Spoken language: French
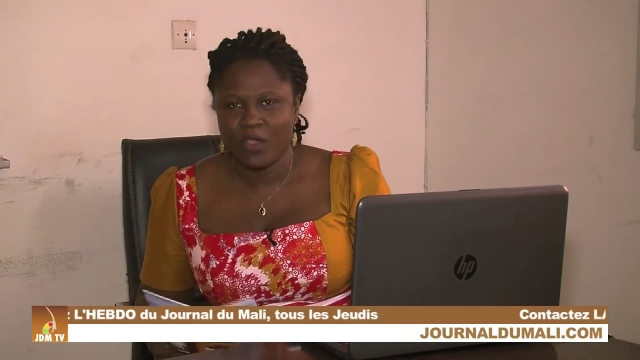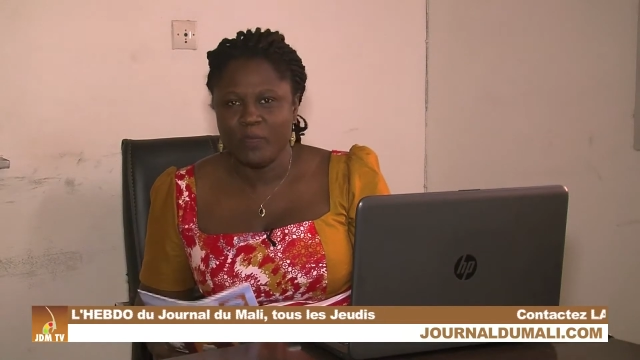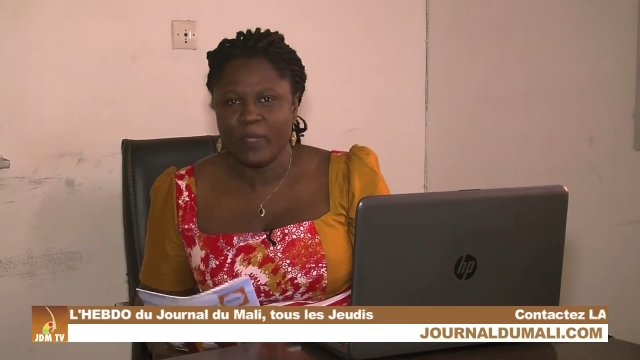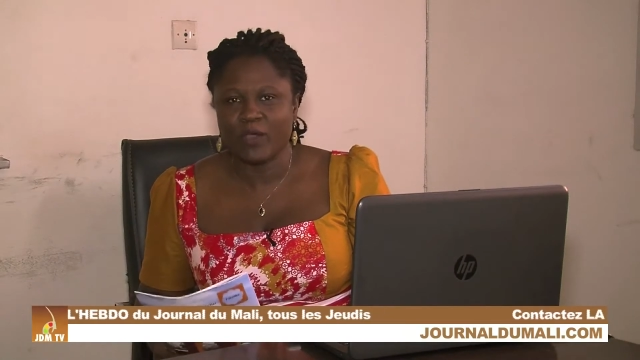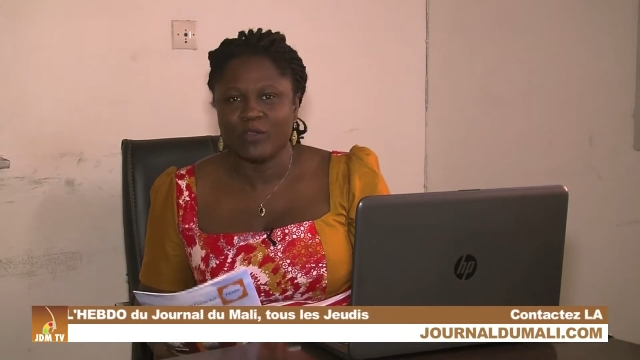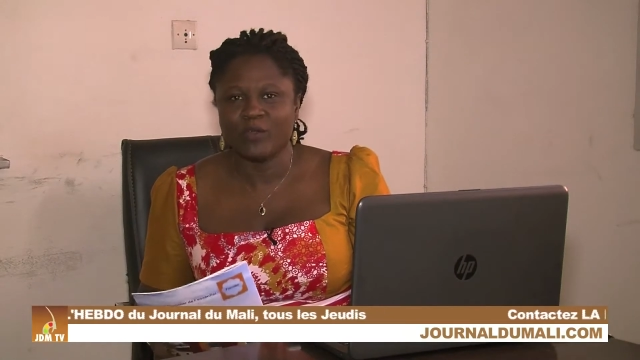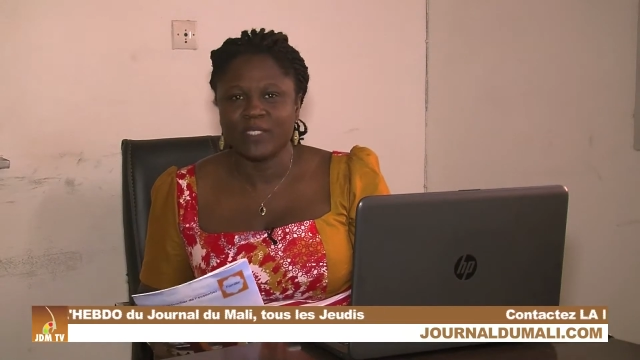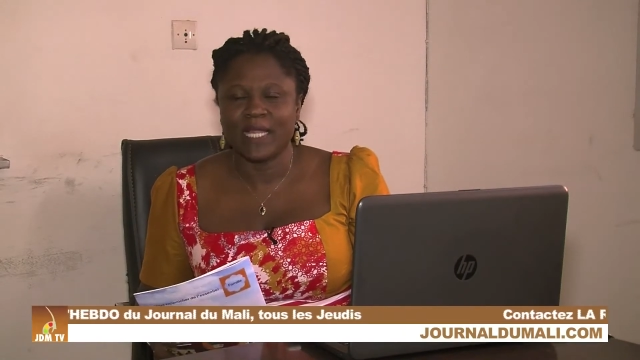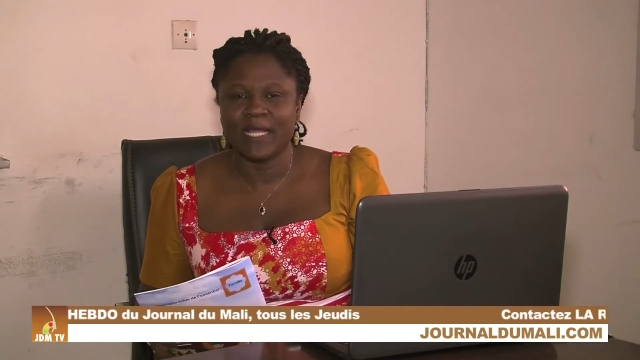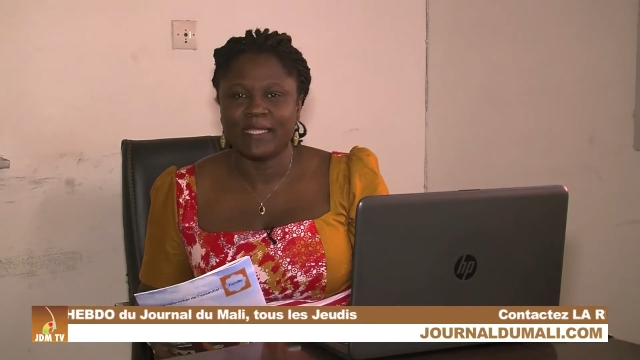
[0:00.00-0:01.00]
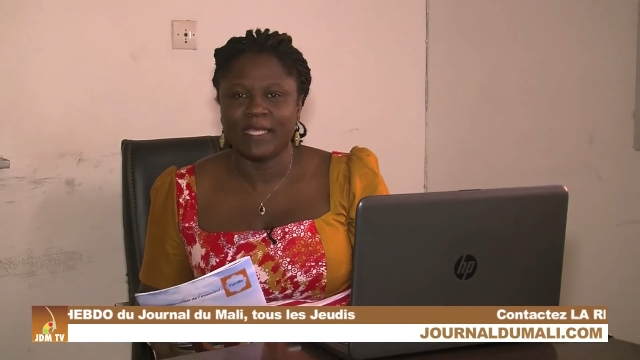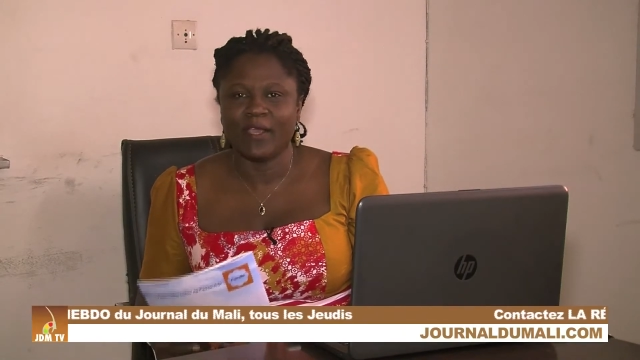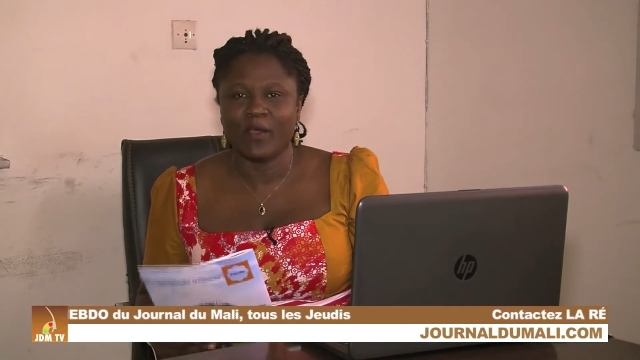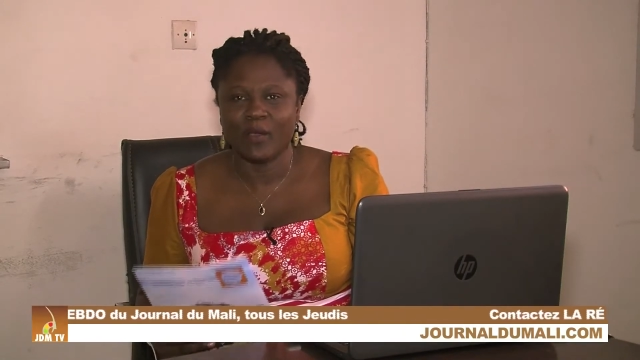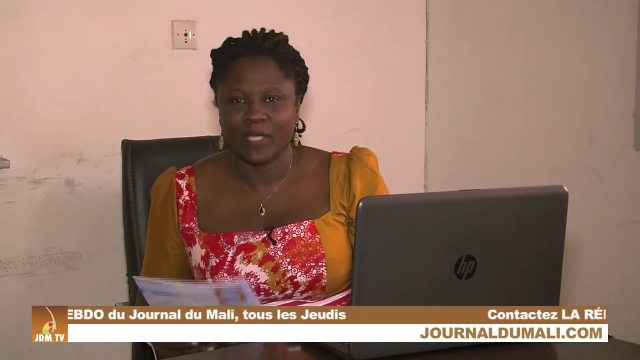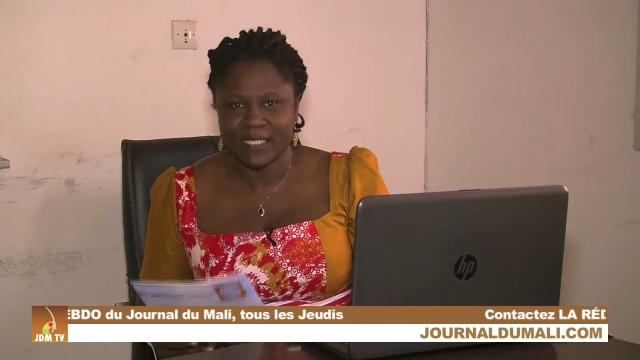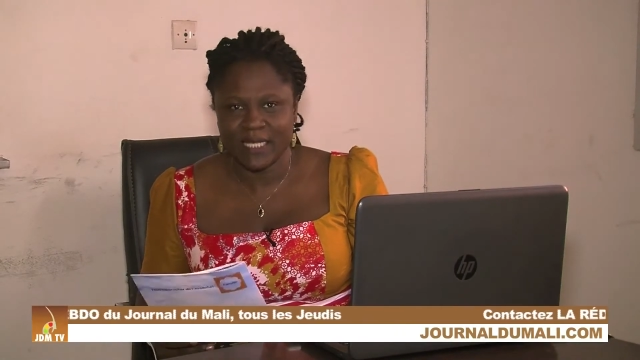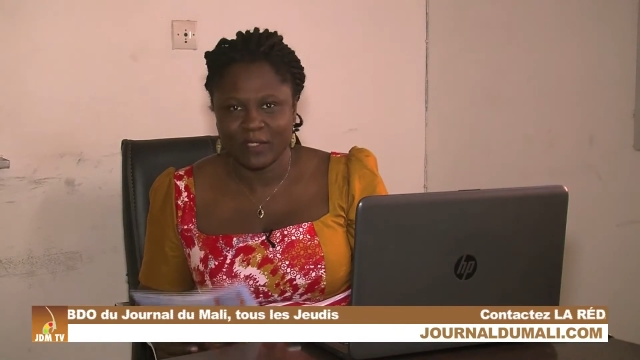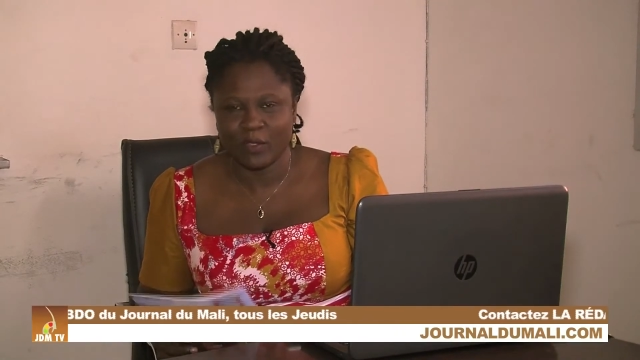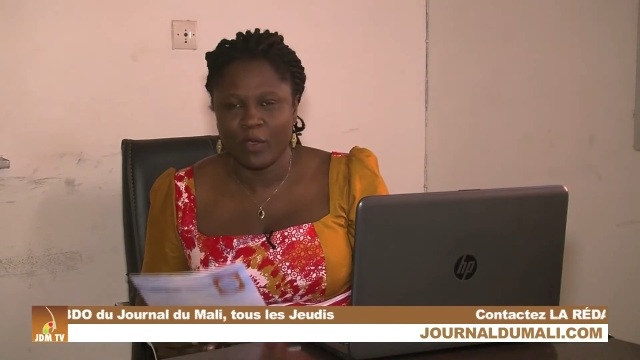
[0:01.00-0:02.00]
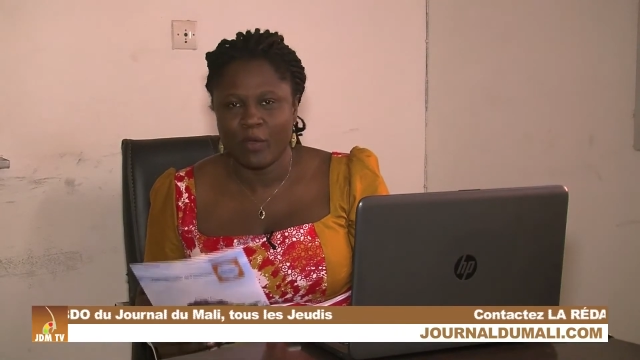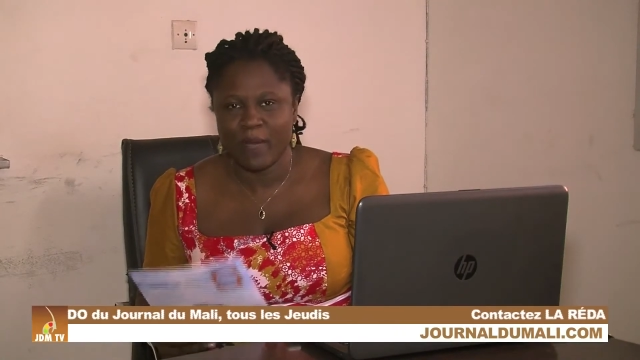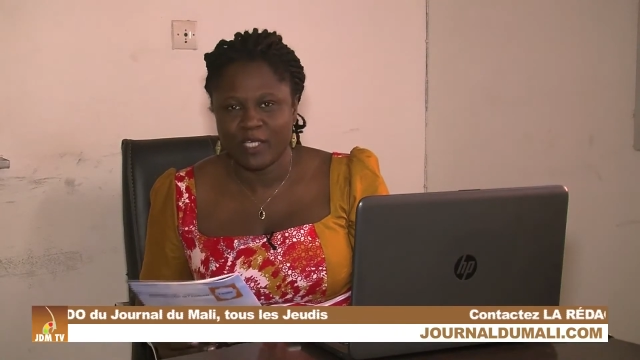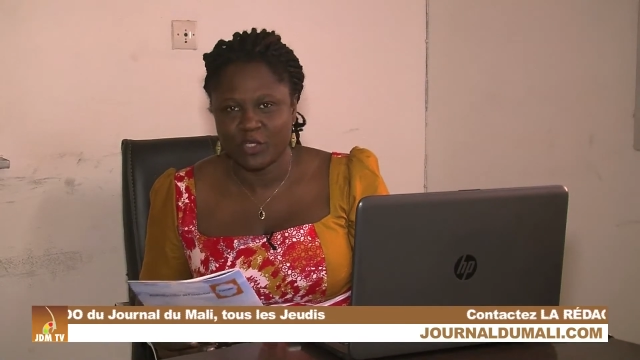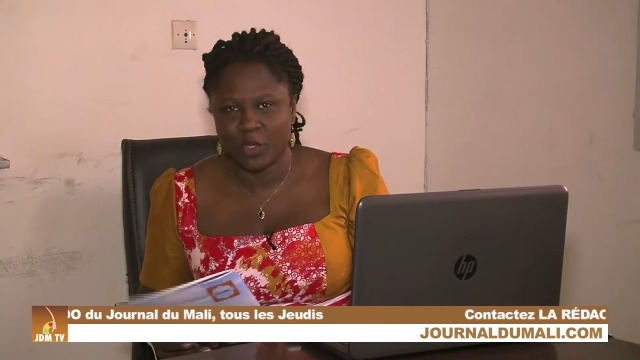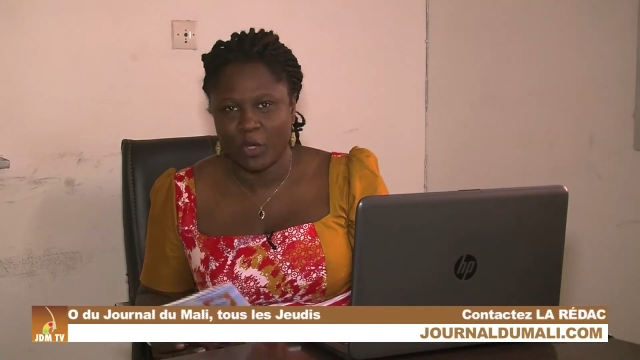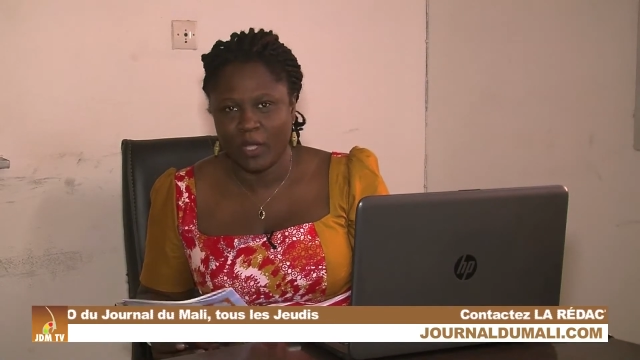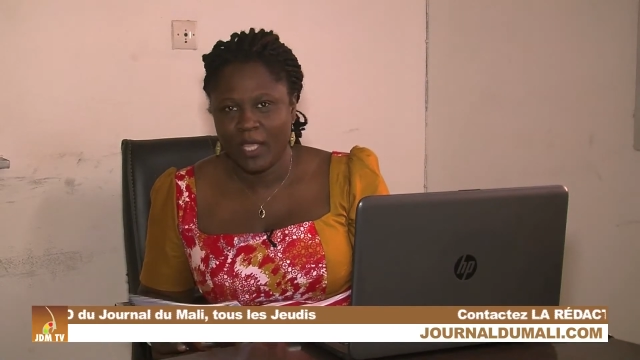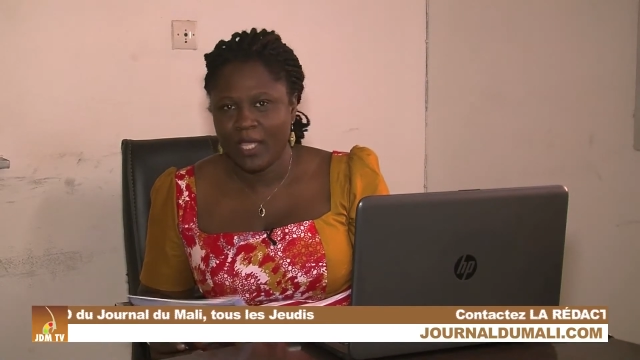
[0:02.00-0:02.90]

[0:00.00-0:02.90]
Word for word: une période dont il a été un des acteurs majeurs.